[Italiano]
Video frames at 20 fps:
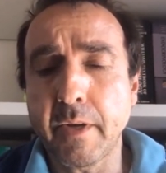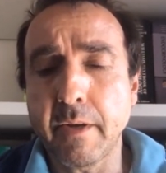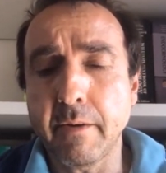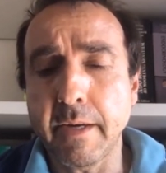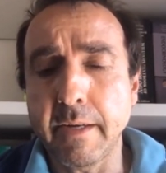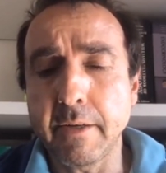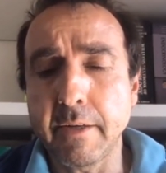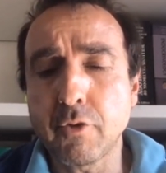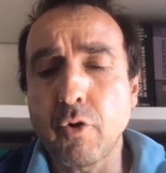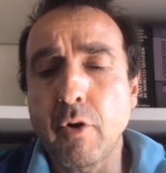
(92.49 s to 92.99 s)

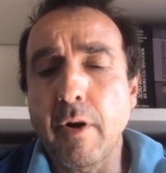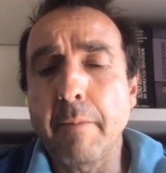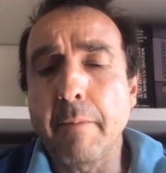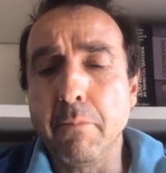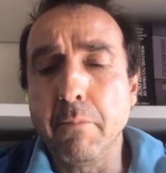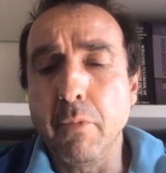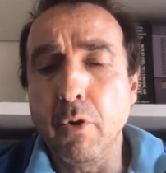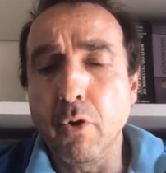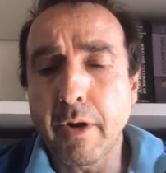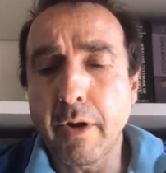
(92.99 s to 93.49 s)
che riescono a
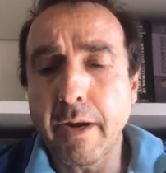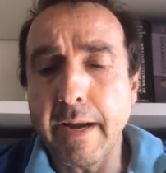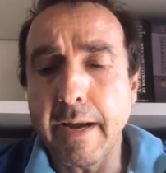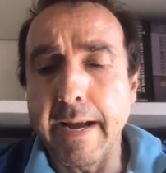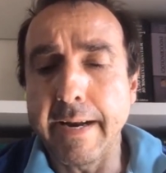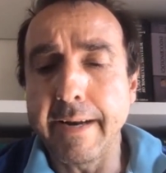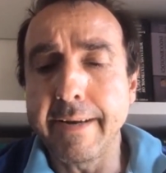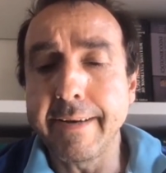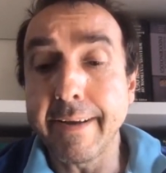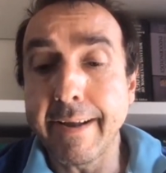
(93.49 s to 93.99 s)

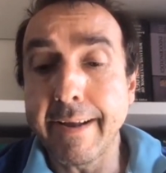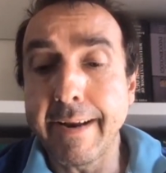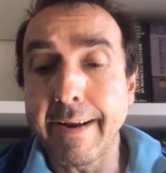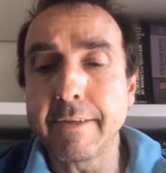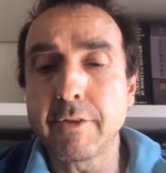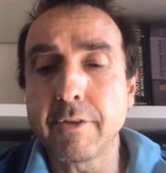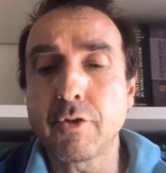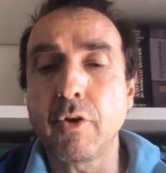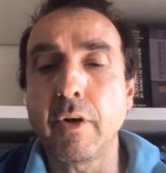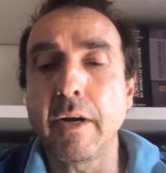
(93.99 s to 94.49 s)
bloccare
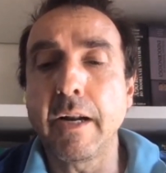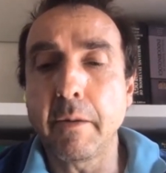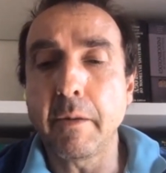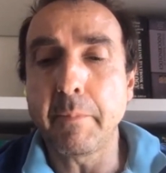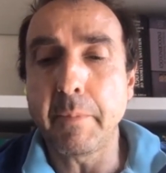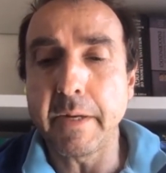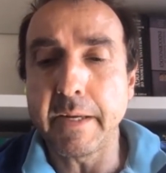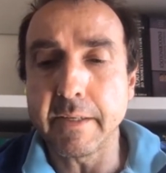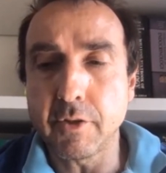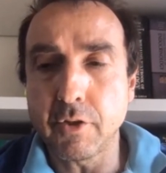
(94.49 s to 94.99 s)
l'ingresso e la
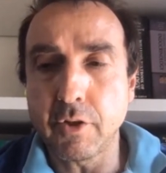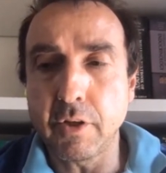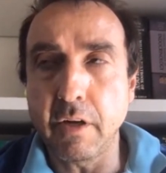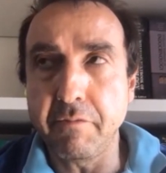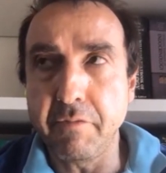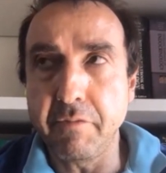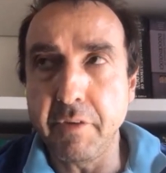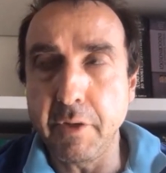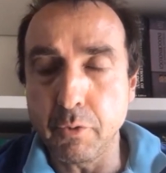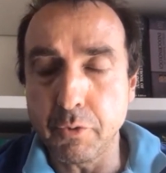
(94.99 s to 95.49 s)
replicazione del
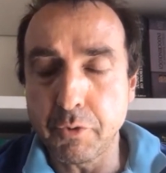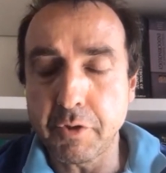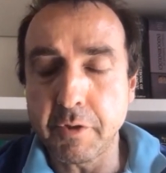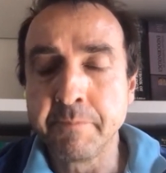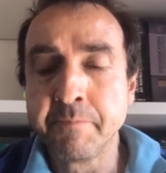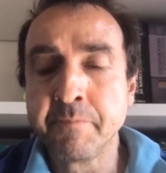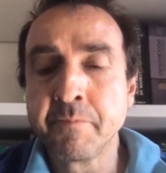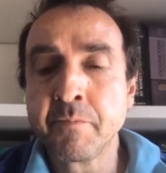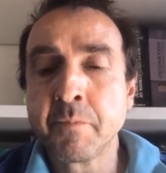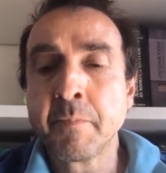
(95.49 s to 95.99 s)
virus
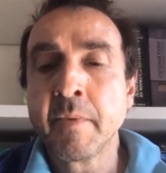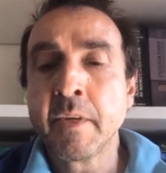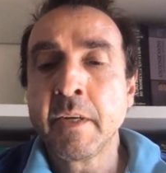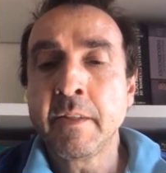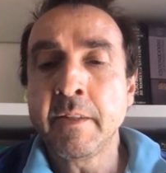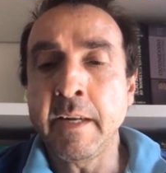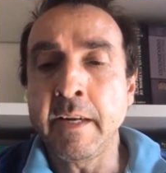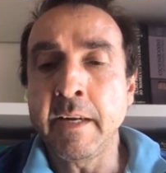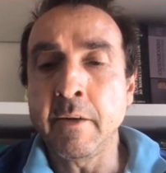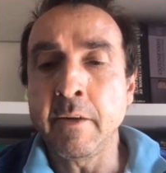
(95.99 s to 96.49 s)

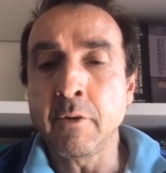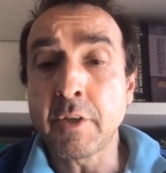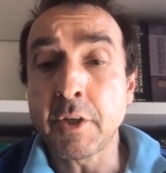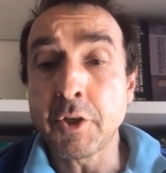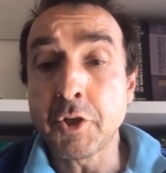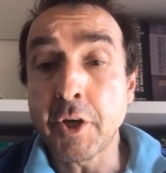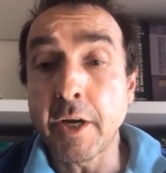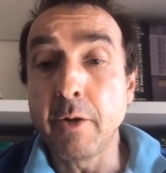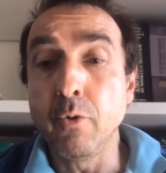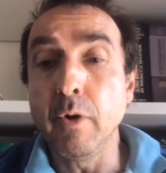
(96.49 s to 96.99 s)
nelle nostre
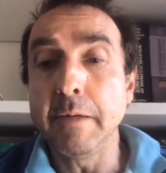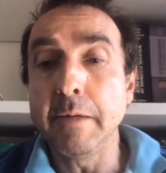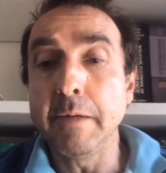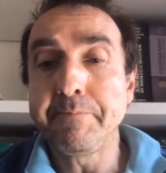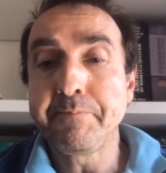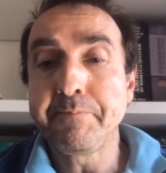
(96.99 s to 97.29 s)
cellule,